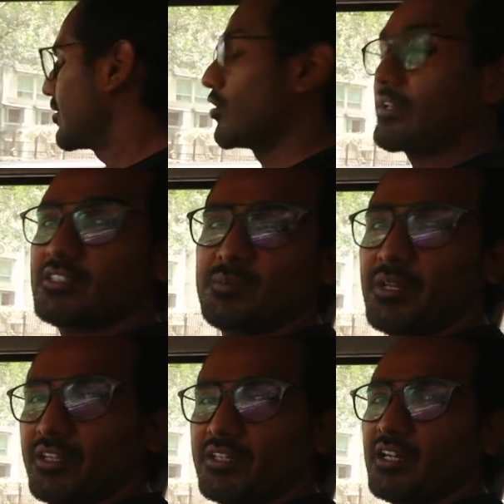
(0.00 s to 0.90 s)
और ये सब
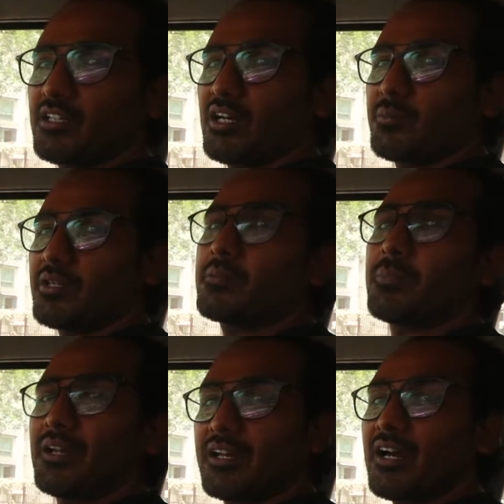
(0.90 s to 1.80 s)
नहीं दिखाता अभी
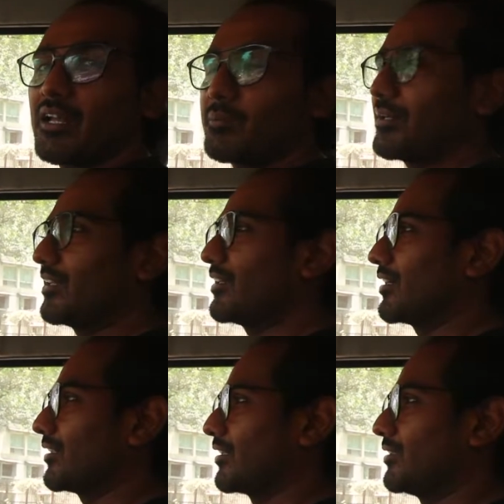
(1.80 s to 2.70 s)
पहले खाना पीना
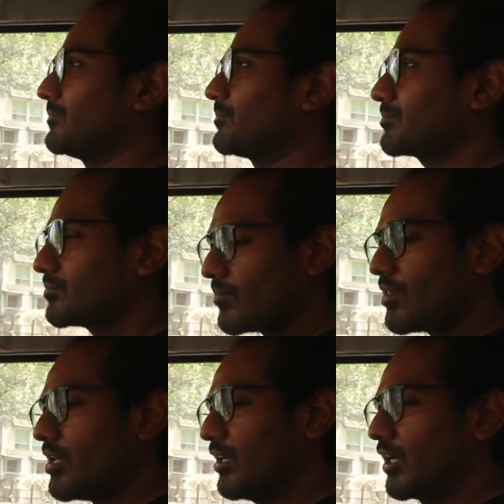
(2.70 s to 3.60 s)
दिखाता
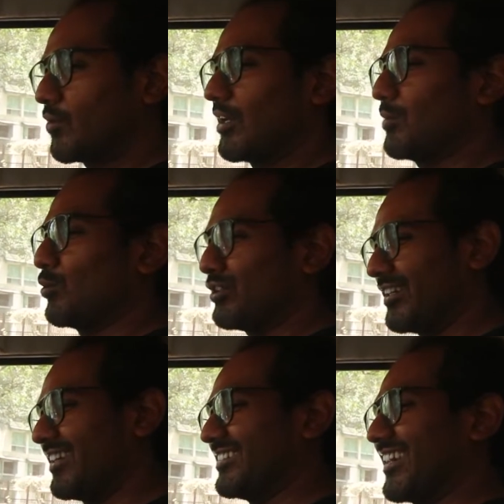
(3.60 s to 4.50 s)
था घर वाले
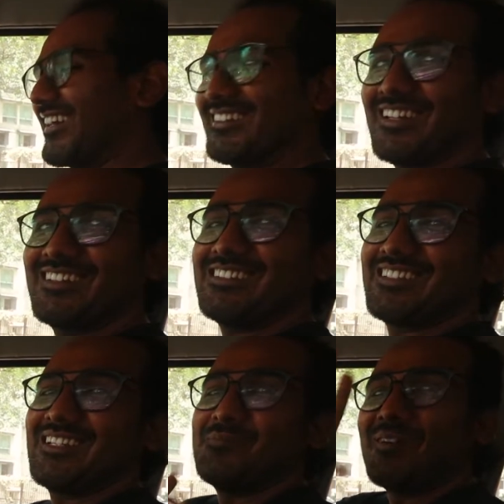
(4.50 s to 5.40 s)
बोलते नज़र लग जाती है
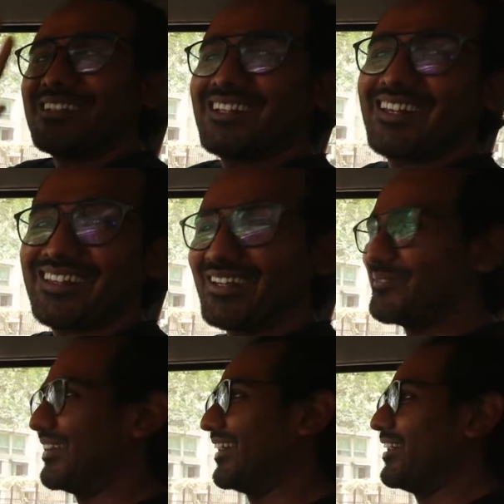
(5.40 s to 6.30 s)
इसलिए बंद कर दिया
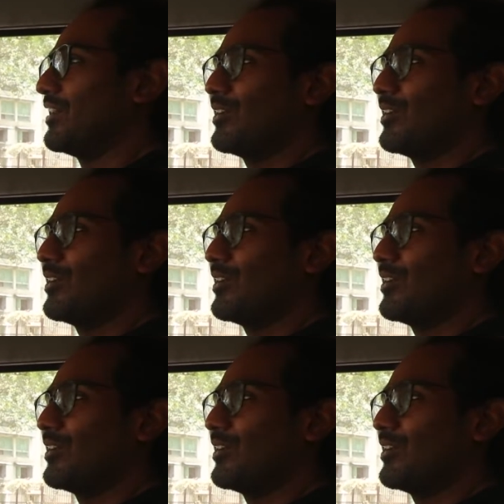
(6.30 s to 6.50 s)
मैंने